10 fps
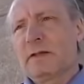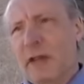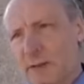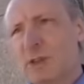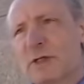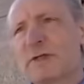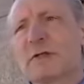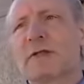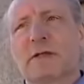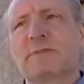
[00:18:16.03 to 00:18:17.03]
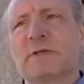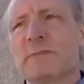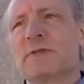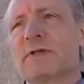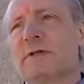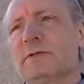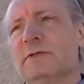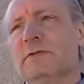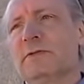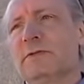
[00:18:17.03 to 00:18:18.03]
Dann schließlich am 17.
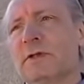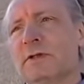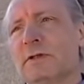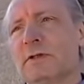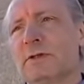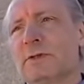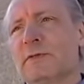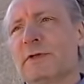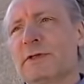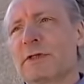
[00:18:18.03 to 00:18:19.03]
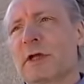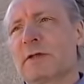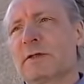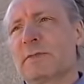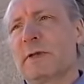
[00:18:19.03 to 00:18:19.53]
wird die Hinrichtung vollstreckt.